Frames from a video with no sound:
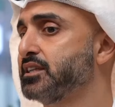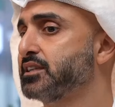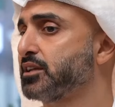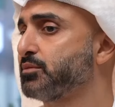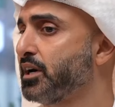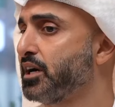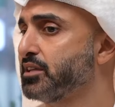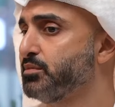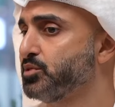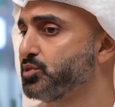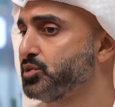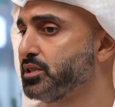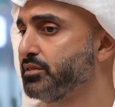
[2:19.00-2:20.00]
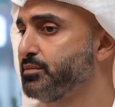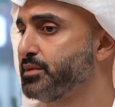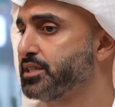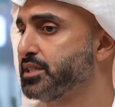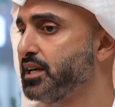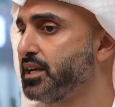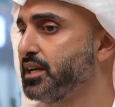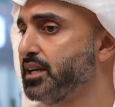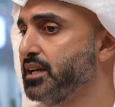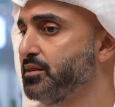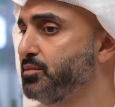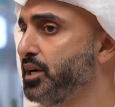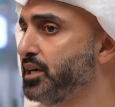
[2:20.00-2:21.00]
تطبيقات موجوده في مجال
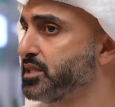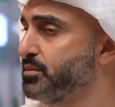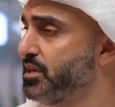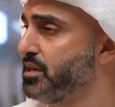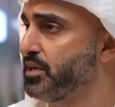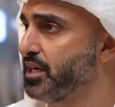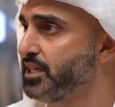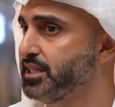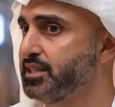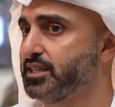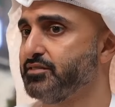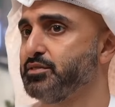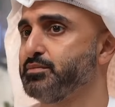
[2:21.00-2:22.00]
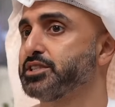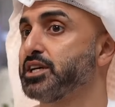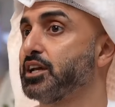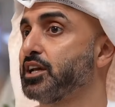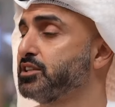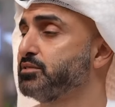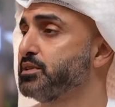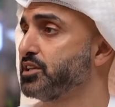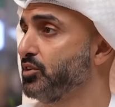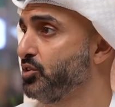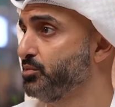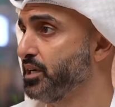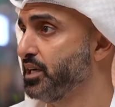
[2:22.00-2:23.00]
المحاسبه الماليه في مجال خدمه
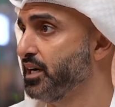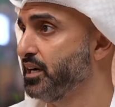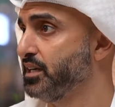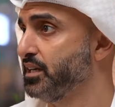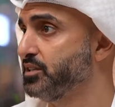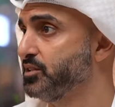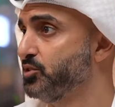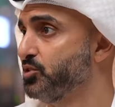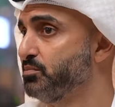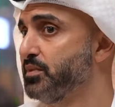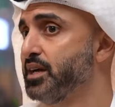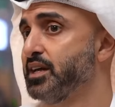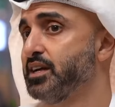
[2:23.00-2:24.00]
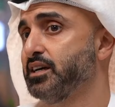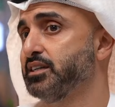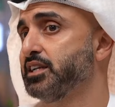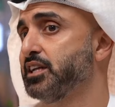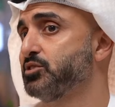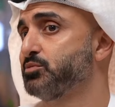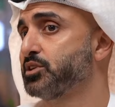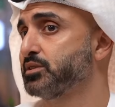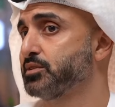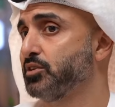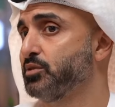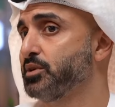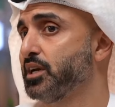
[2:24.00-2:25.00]
العملاء اليوم عندنا اليوم خدمه
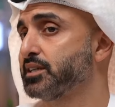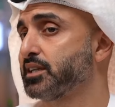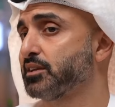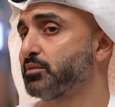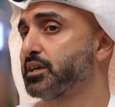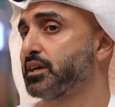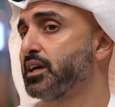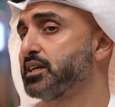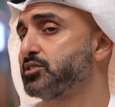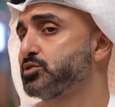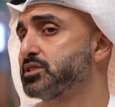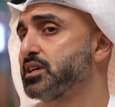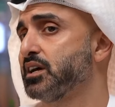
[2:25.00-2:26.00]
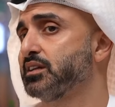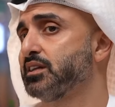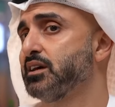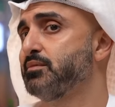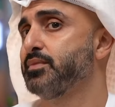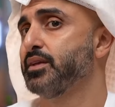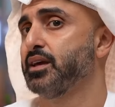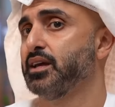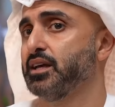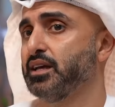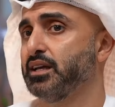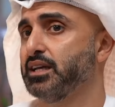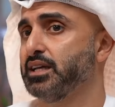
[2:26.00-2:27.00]
العملاء تطبيقات تستخدم
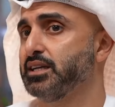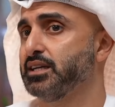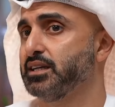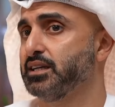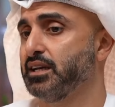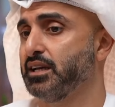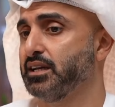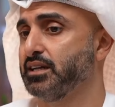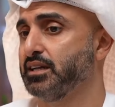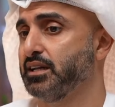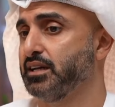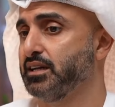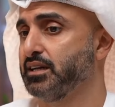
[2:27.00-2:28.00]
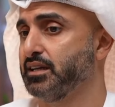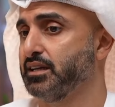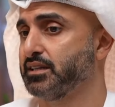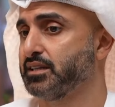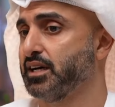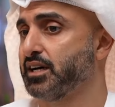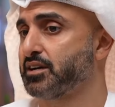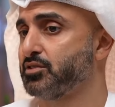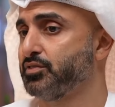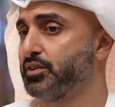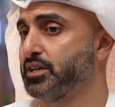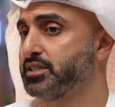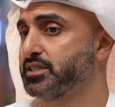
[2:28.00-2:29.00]

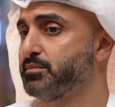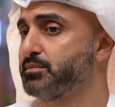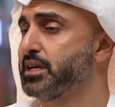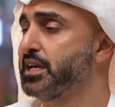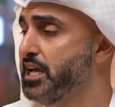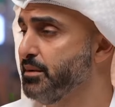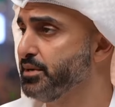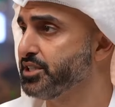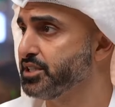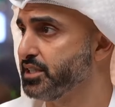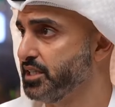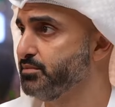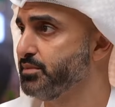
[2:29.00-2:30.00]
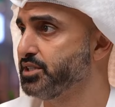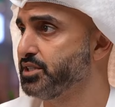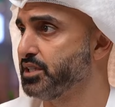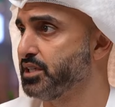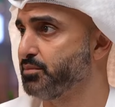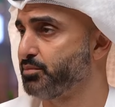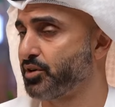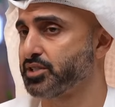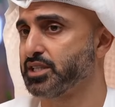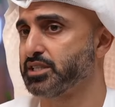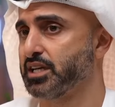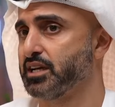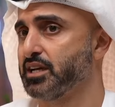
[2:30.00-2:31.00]
للتعرف اللي نسميه ايمج ايمج
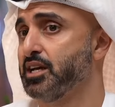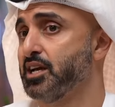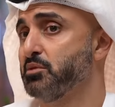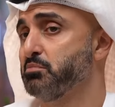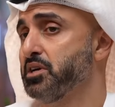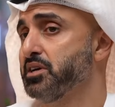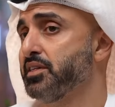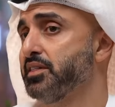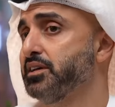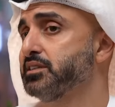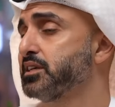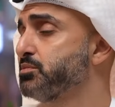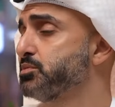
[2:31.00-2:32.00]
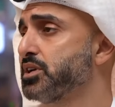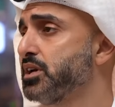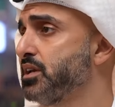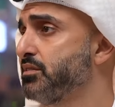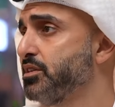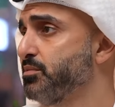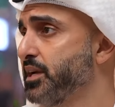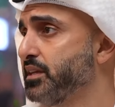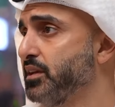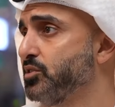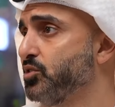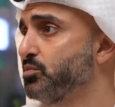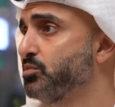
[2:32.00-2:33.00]
بروسيسنج بحيث اذا عندك مشكله في البيت
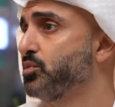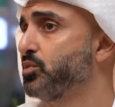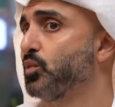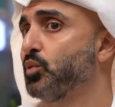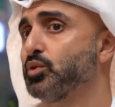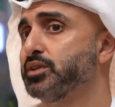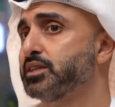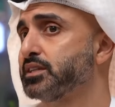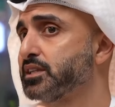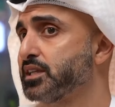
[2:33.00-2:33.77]
اليوم وانت